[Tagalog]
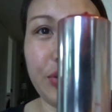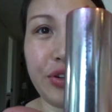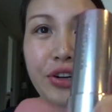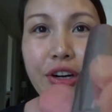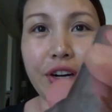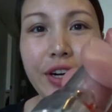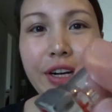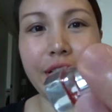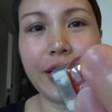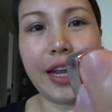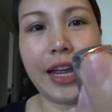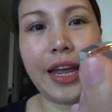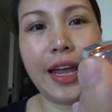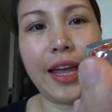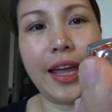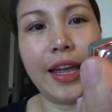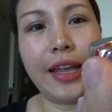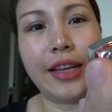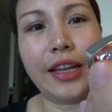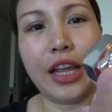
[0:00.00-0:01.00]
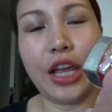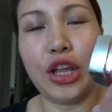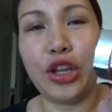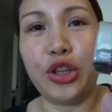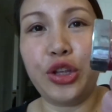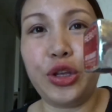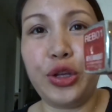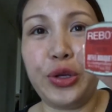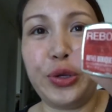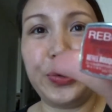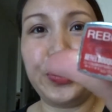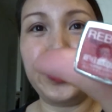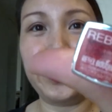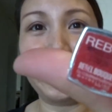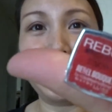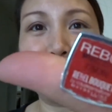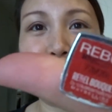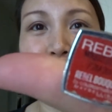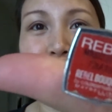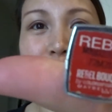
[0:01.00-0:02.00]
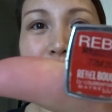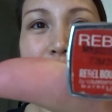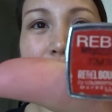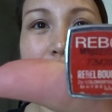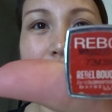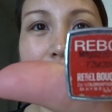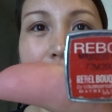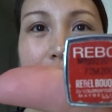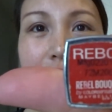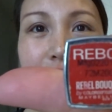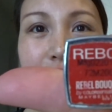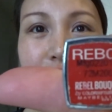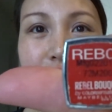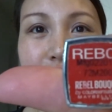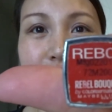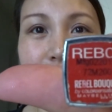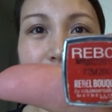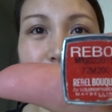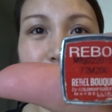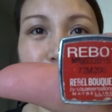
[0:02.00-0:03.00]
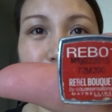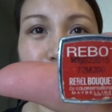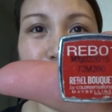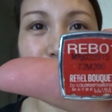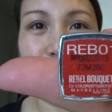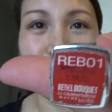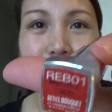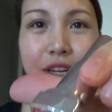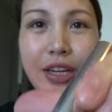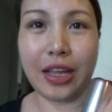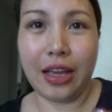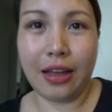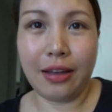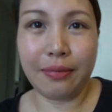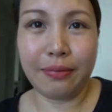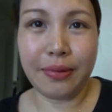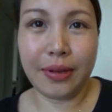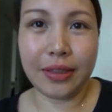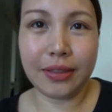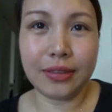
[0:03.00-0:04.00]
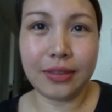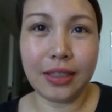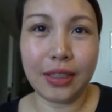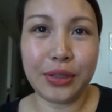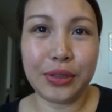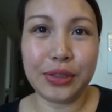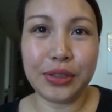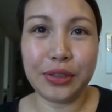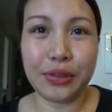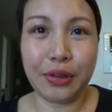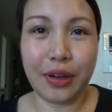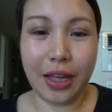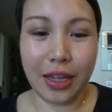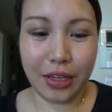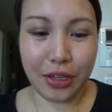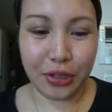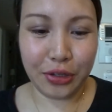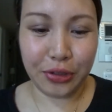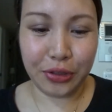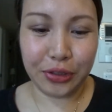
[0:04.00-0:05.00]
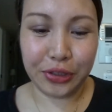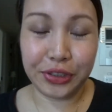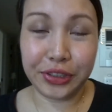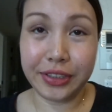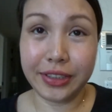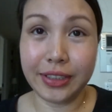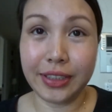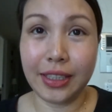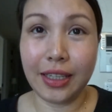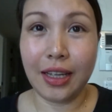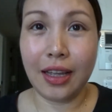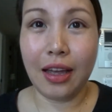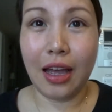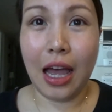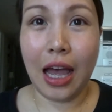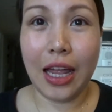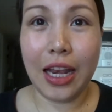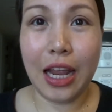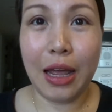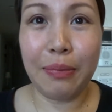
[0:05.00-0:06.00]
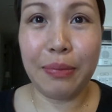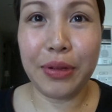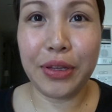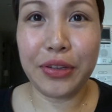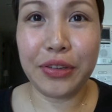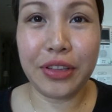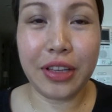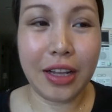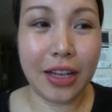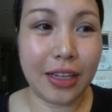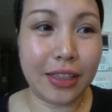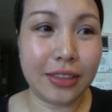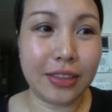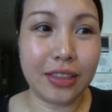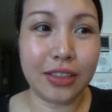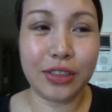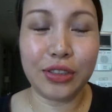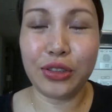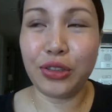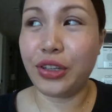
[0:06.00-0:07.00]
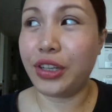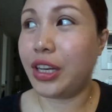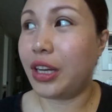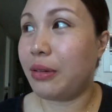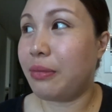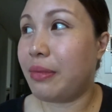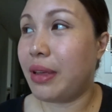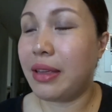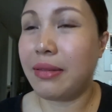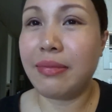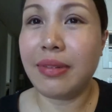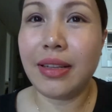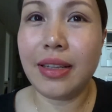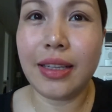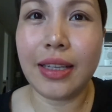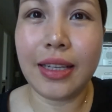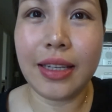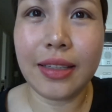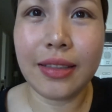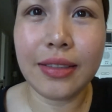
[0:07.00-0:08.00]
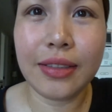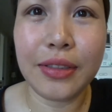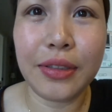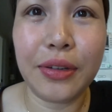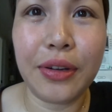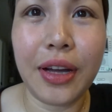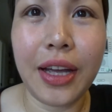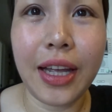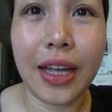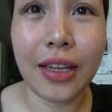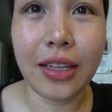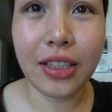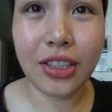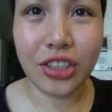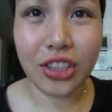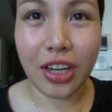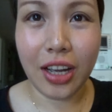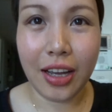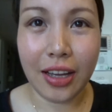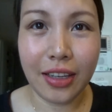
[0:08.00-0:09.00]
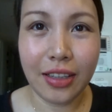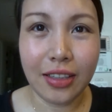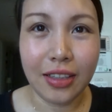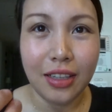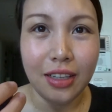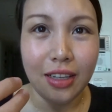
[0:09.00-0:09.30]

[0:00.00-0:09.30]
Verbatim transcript: Dark and ito yung ano niya, color niya. Pag nagustuhan nyo, Hanapin nyo na lang sa store ng Maybelline. So, ayan na siya.